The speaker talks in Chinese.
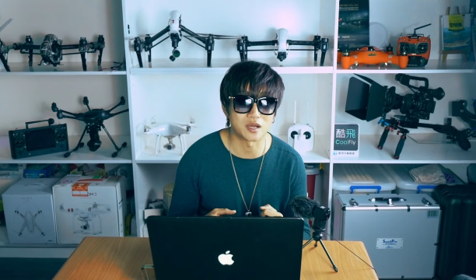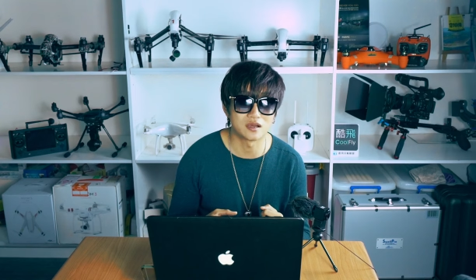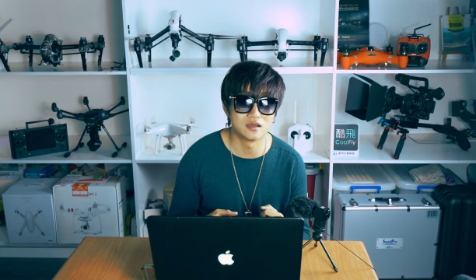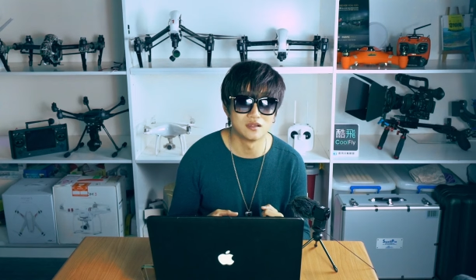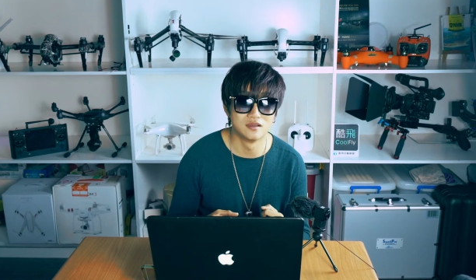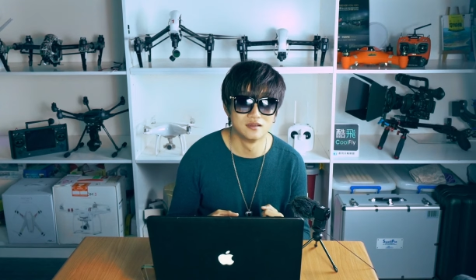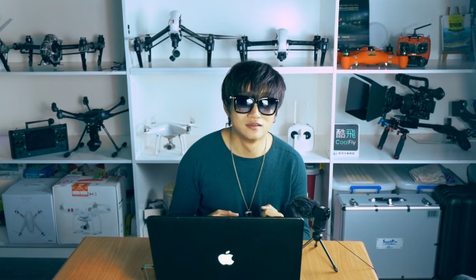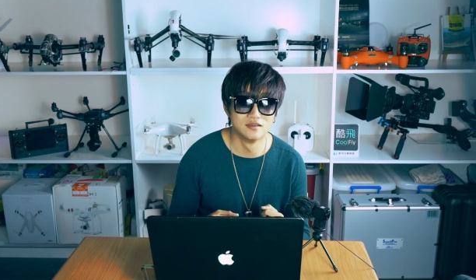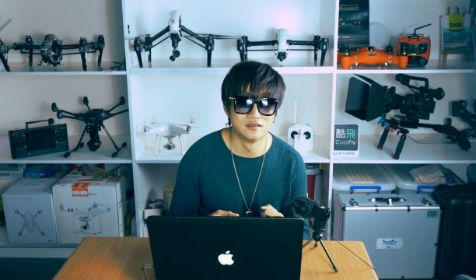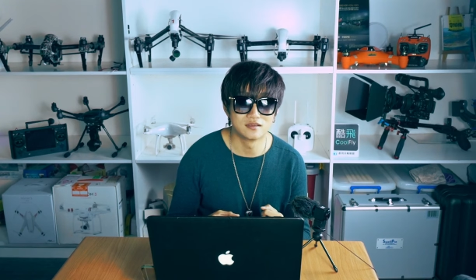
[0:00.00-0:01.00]
吗？
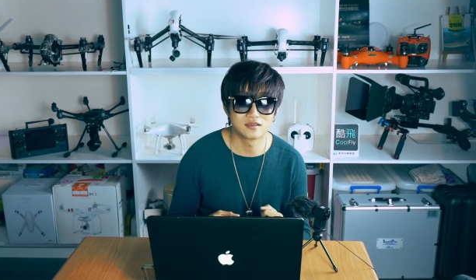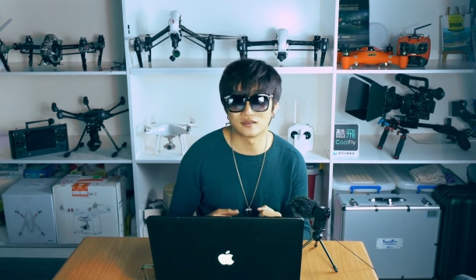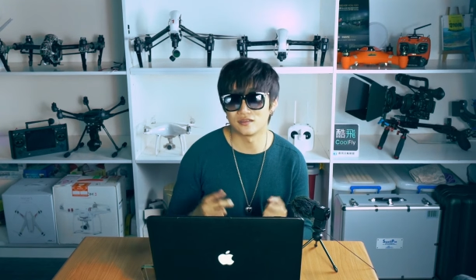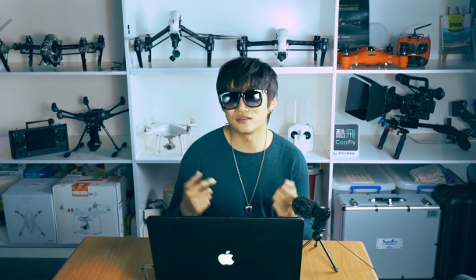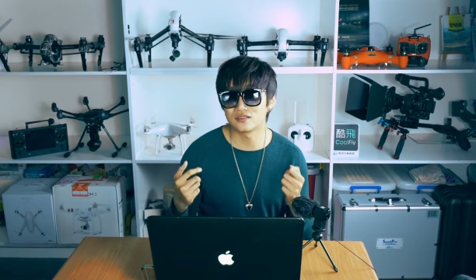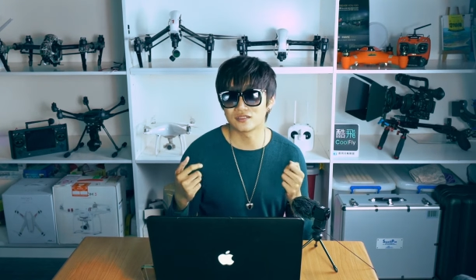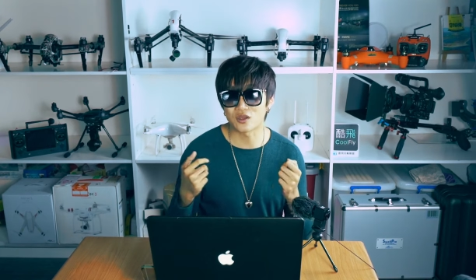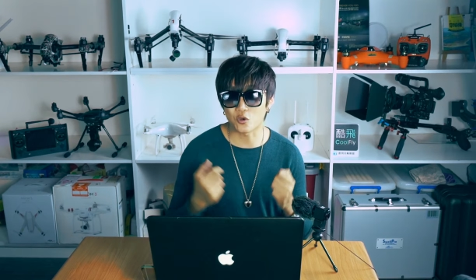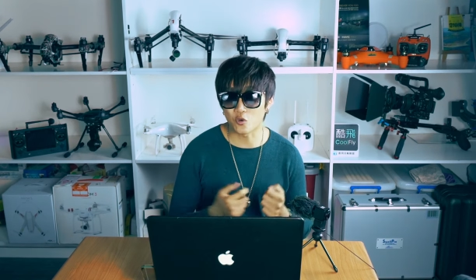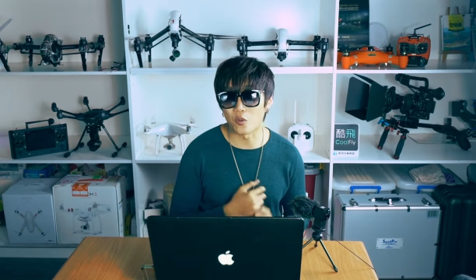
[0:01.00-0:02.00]
可能是
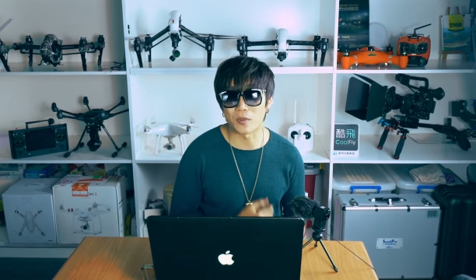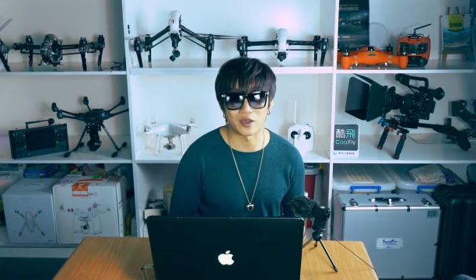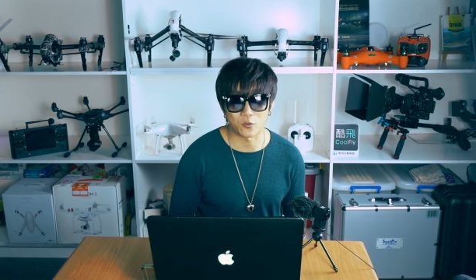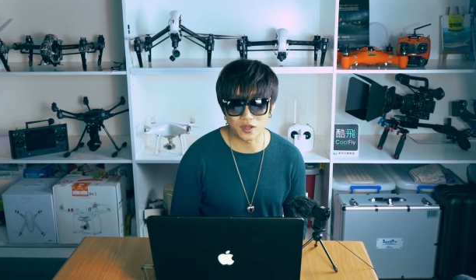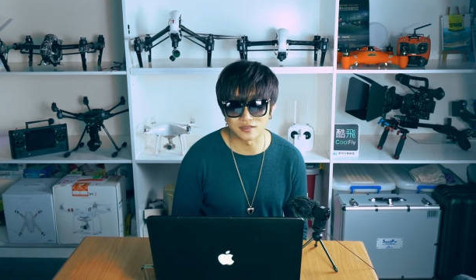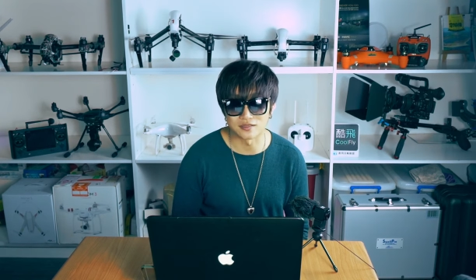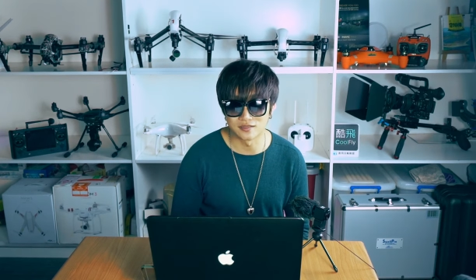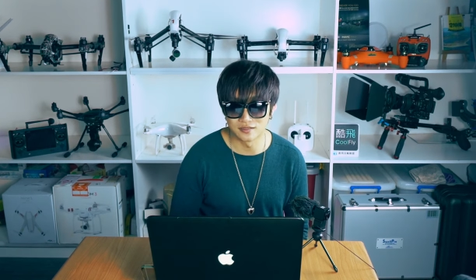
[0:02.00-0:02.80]
要过百万的。